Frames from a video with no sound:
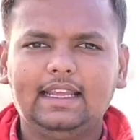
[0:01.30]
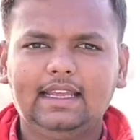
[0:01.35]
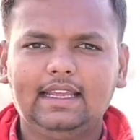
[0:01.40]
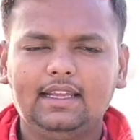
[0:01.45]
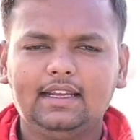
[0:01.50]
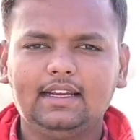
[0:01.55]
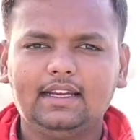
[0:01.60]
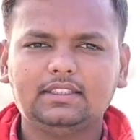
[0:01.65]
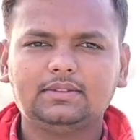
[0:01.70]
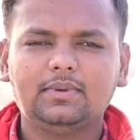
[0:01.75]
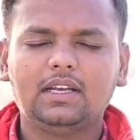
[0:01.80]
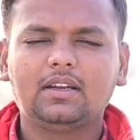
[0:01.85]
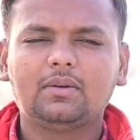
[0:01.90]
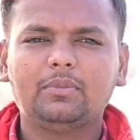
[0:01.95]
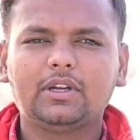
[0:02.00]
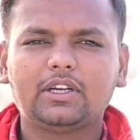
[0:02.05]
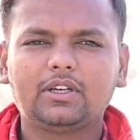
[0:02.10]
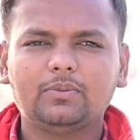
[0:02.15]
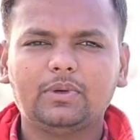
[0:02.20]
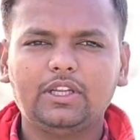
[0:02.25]
हे गाइस
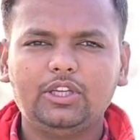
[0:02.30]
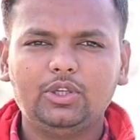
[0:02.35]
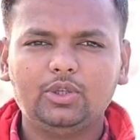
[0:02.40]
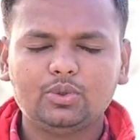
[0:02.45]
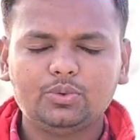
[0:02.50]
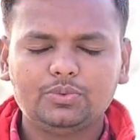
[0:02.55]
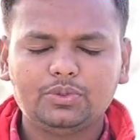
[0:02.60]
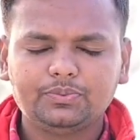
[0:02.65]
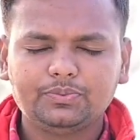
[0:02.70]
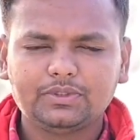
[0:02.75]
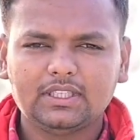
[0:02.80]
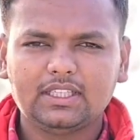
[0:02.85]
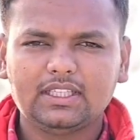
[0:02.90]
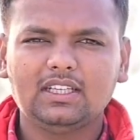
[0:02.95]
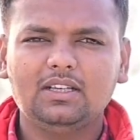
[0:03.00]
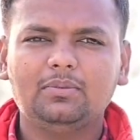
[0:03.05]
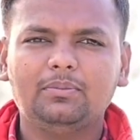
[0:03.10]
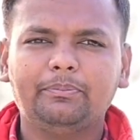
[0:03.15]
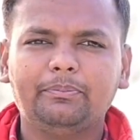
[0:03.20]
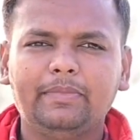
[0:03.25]
वेलकम बैक टू माय यूट्यूब
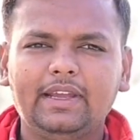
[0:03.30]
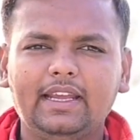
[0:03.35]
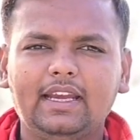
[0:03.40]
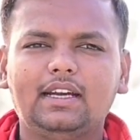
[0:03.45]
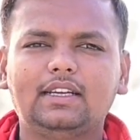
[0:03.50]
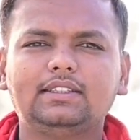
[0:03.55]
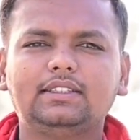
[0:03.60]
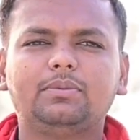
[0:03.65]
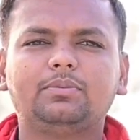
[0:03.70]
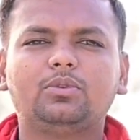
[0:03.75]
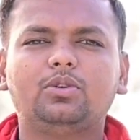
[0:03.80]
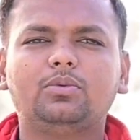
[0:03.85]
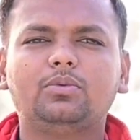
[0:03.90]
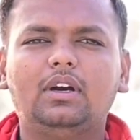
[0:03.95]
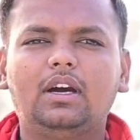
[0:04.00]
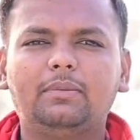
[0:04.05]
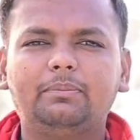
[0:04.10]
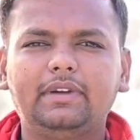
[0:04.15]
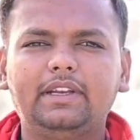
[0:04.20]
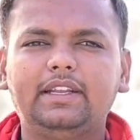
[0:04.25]
चैनल मैं आज आपको
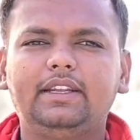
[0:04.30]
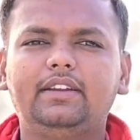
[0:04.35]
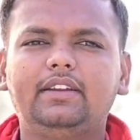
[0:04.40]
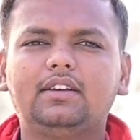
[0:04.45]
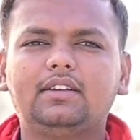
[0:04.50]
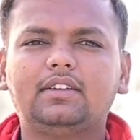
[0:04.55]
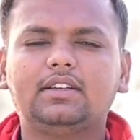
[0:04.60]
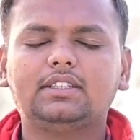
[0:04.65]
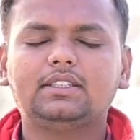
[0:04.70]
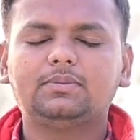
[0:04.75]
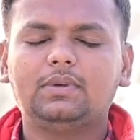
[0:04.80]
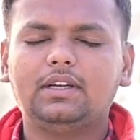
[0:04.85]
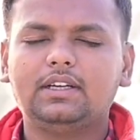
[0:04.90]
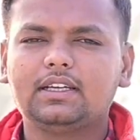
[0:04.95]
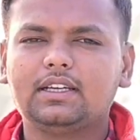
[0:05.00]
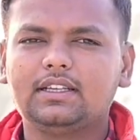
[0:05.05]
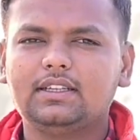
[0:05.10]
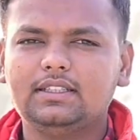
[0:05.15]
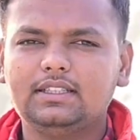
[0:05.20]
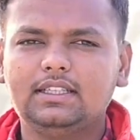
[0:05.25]
अपने हेयर
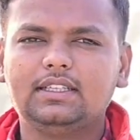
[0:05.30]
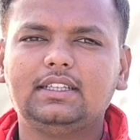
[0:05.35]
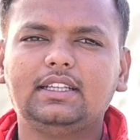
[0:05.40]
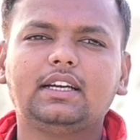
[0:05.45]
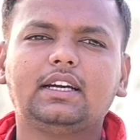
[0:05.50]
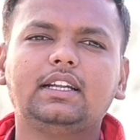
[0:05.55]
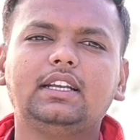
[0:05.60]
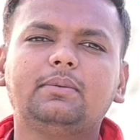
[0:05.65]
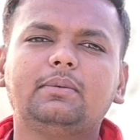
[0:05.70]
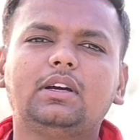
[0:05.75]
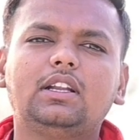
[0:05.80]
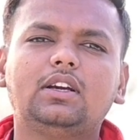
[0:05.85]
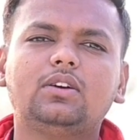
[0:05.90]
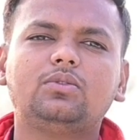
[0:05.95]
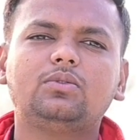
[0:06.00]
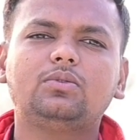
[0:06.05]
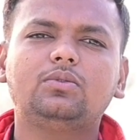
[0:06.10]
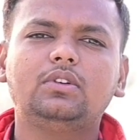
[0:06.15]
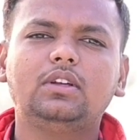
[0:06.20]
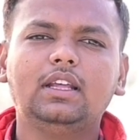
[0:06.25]
ट्रांसप्लांट का रिजल्ट दिखाने वाला
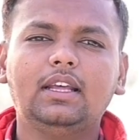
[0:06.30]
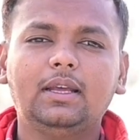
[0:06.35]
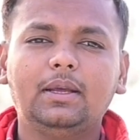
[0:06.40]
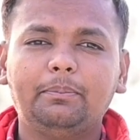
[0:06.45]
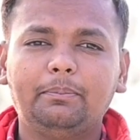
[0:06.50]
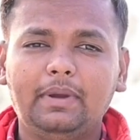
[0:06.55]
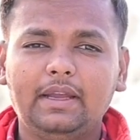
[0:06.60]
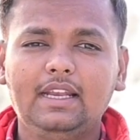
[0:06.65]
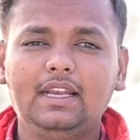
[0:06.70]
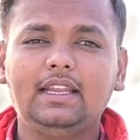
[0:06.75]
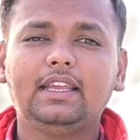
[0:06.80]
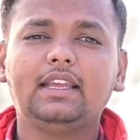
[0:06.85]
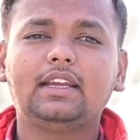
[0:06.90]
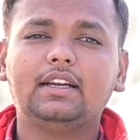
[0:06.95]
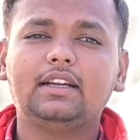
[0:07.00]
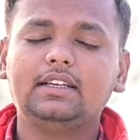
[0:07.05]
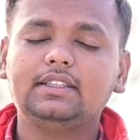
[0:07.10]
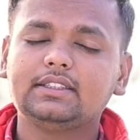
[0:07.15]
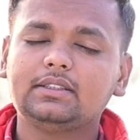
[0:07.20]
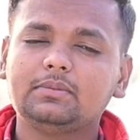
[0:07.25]
हूँ पहले की
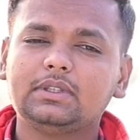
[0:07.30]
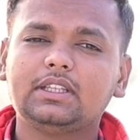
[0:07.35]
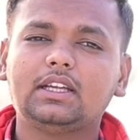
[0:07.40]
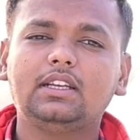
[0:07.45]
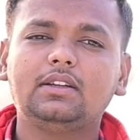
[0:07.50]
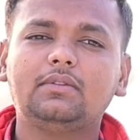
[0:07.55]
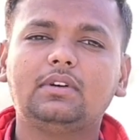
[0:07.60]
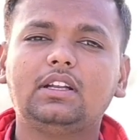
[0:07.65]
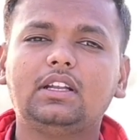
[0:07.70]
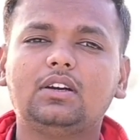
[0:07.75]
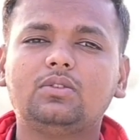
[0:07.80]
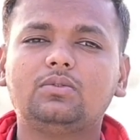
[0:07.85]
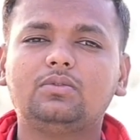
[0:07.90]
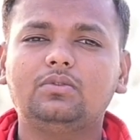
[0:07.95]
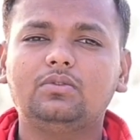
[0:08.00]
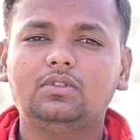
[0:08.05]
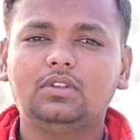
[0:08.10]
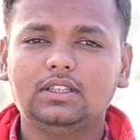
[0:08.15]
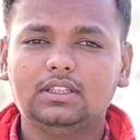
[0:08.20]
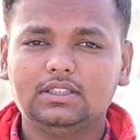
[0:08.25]
कंडीशन बताने वाला हूँ
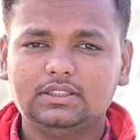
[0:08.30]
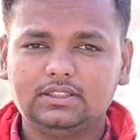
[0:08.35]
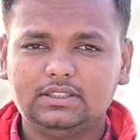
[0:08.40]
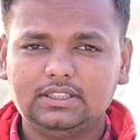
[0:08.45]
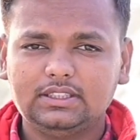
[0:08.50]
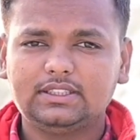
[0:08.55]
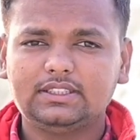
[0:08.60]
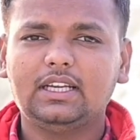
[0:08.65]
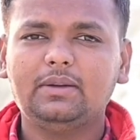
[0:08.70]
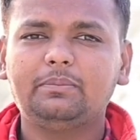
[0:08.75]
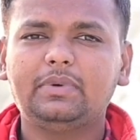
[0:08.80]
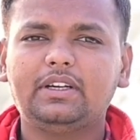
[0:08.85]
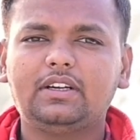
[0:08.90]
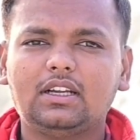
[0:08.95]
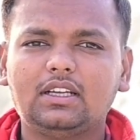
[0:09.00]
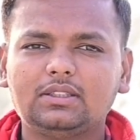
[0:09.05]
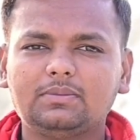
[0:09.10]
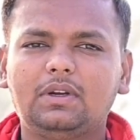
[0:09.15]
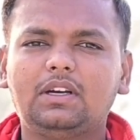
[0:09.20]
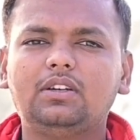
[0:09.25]
जिस टाइम पर
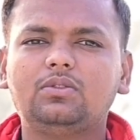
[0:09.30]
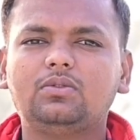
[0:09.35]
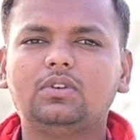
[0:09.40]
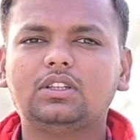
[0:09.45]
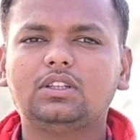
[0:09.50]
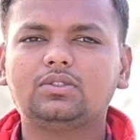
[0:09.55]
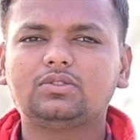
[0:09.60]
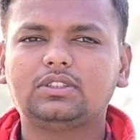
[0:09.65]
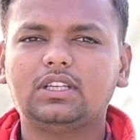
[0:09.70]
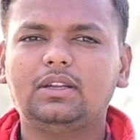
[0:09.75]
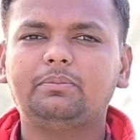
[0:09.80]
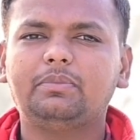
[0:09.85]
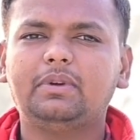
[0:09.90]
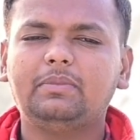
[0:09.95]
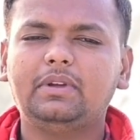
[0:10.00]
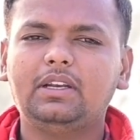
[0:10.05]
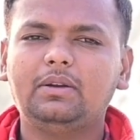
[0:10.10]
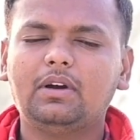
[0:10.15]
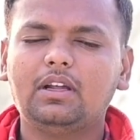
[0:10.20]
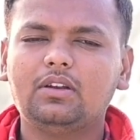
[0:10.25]
ट्रांसप्लांट हुआ था उस टाइम पर
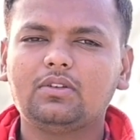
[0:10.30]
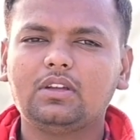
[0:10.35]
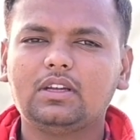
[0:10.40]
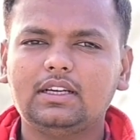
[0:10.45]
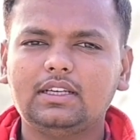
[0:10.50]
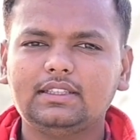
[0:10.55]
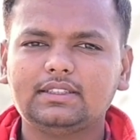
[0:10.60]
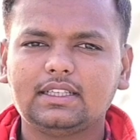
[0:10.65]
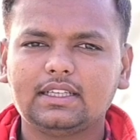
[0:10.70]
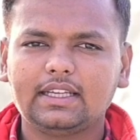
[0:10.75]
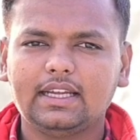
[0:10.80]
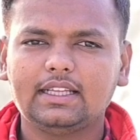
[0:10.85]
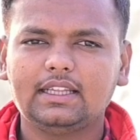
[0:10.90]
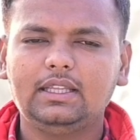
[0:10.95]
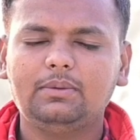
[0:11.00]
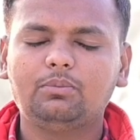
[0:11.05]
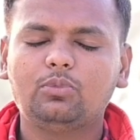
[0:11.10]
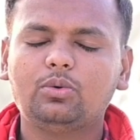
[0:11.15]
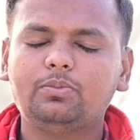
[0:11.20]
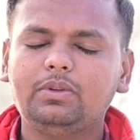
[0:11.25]
मेरी बालों की कंडीशन क्या
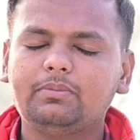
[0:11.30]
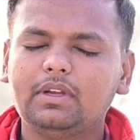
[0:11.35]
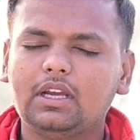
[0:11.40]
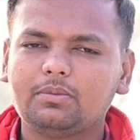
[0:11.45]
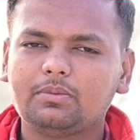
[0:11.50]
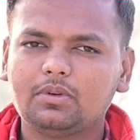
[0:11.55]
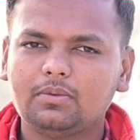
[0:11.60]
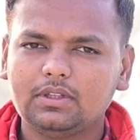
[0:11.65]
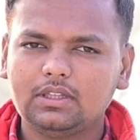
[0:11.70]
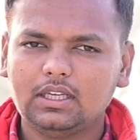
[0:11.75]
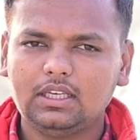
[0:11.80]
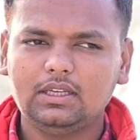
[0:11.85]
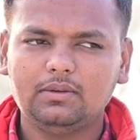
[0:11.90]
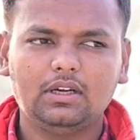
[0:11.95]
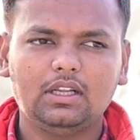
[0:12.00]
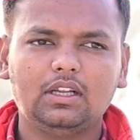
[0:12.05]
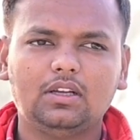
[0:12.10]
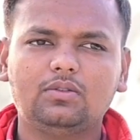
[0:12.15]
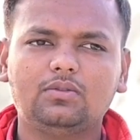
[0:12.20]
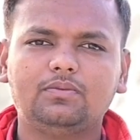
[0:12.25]
थी वो भी मैं आपको बताने
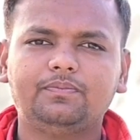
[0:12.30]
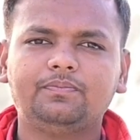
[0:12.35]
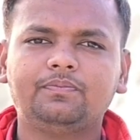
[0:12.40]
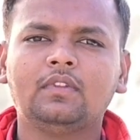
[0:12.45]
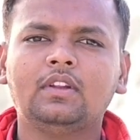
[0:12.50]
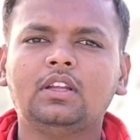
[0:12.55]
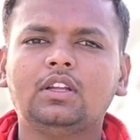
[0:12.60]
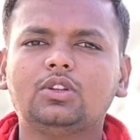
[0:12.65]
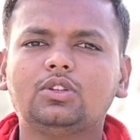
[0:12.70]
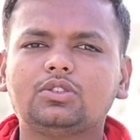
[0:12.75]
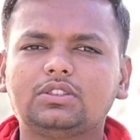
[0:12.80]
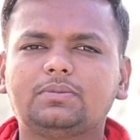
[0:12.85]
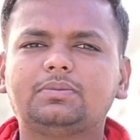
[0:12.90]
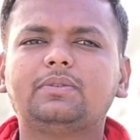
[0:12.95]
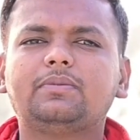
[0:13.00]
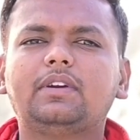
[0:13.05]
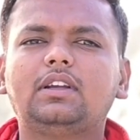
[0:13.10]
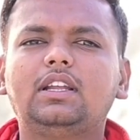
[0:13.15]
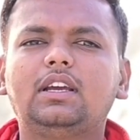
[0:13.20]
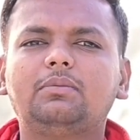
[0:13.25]
वाला हूँ तो
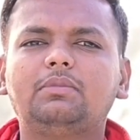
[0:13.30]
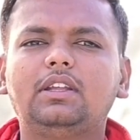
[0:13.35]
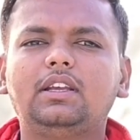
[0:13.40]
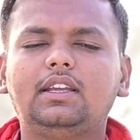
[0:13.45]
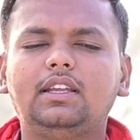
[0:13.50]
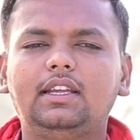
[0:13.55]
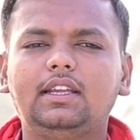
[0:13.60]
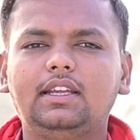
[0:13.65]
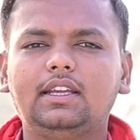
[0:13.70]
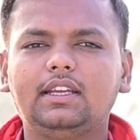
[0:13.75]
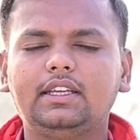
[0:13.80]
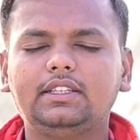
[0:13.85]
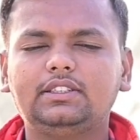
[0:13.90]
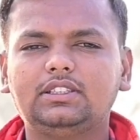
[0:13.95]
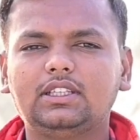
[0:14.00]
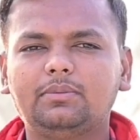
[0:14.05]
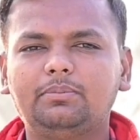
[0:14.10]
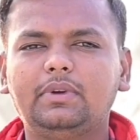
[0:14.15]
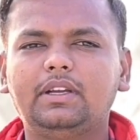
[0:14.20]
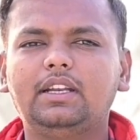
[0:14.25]
सबसे पहले आप देखिए कि
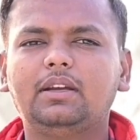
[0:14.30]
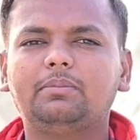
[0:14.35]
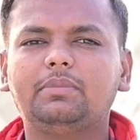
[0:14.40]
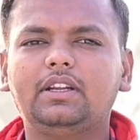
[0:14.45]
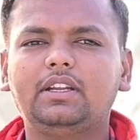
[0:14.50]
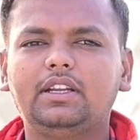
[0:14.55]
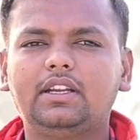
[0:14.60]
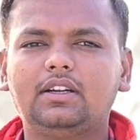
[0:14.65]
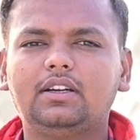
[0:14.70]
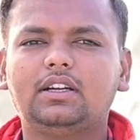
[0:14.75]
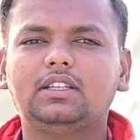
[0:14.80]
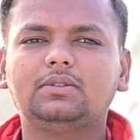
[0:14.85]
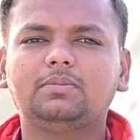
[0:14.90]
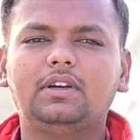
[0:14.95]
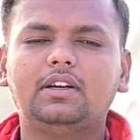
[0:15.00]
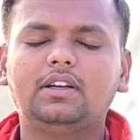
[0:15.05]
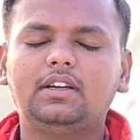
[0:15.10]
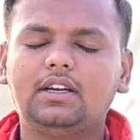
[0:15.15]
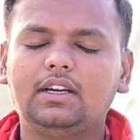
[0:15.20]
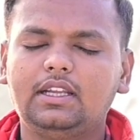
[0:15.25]
जब मैंने अपना हेयर
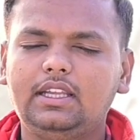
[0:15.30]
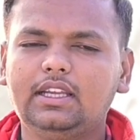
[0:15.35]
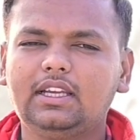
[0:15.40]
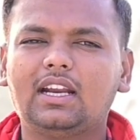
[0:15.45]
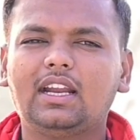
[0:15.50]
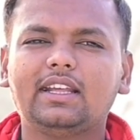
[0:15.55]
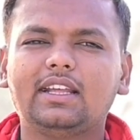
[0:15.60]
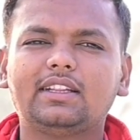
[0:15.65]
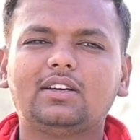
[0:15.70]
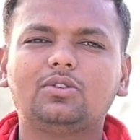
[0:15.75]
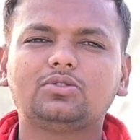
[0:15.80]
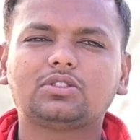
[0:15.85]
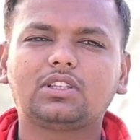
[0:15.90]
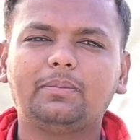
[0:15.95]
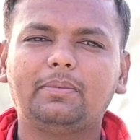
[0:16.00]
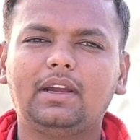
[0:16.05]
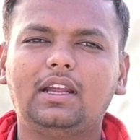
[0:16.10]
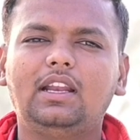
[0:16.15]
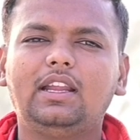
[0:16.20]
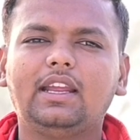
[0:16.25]
ट्रांसप्लांट नहीं कराया था
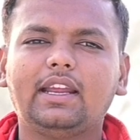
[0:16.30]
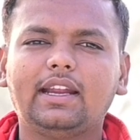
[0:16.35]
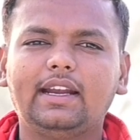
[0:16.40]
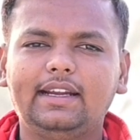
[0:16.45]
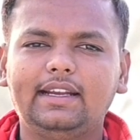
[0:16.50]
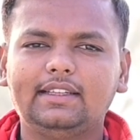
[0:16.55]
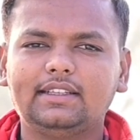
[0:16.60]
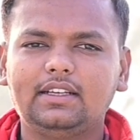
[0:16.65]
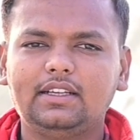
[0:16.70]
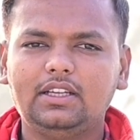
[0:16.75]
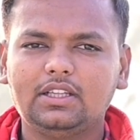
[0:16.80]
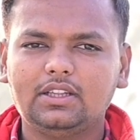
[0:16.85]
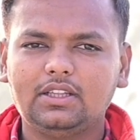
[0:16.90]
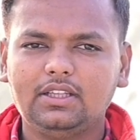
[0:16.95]
उसके पहले की कंडीशन ये